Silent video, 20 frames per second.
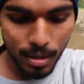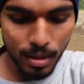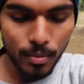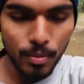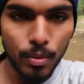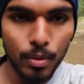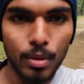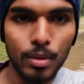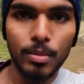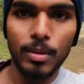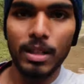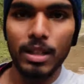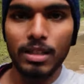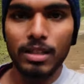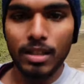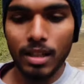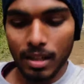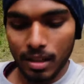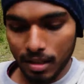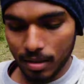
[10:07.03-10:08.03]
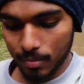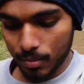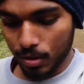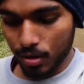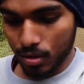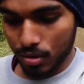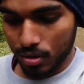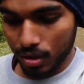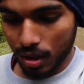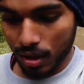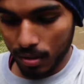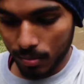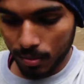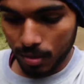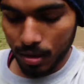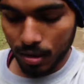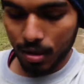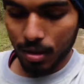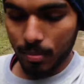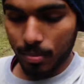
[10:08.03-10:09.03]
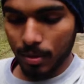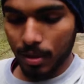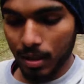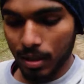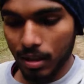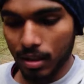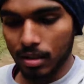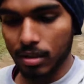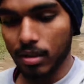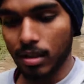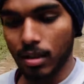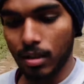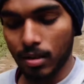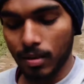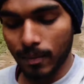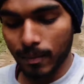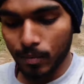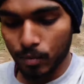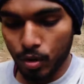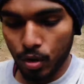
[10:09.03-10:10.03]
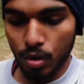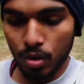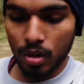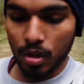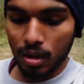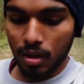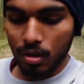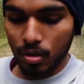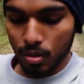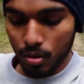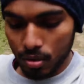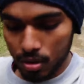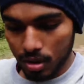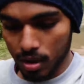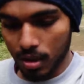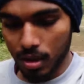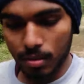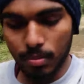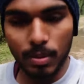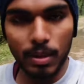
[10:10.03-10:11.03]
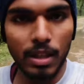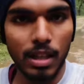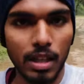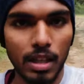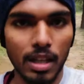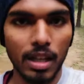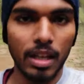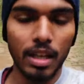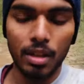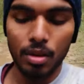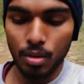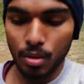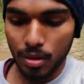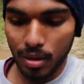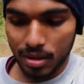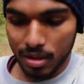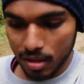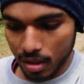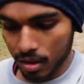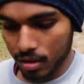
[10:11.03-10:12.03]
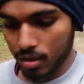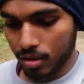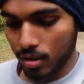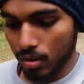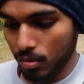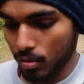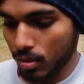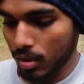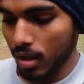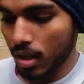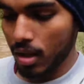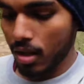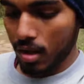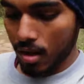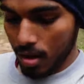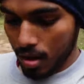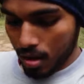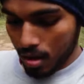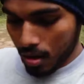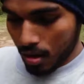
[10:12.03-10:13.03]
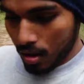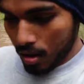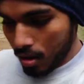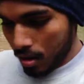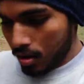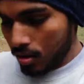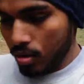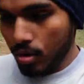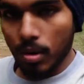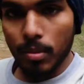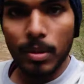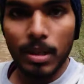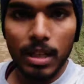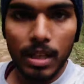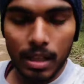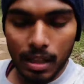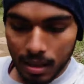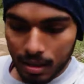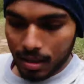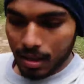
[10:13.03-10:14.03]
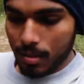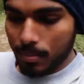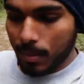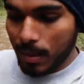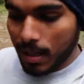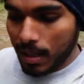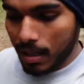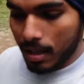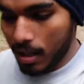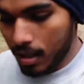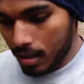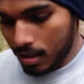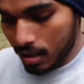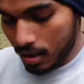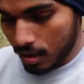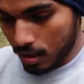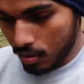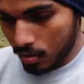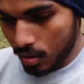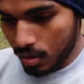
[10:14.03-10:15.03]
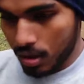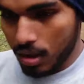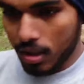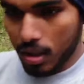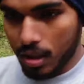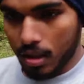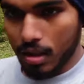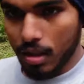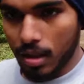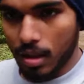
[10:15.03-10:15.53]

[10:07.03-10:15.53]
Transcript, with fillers: मेरा फोन भी नहीं चार्ज है मेरे को चार्ज भी करना पड़ेगा इसके और कहीं दोस्त के घर पे देके आए थोड़ा चार्ज कर लूंगा सो अभी निकलते हैं पहले यहाँ से क्योंकि देख के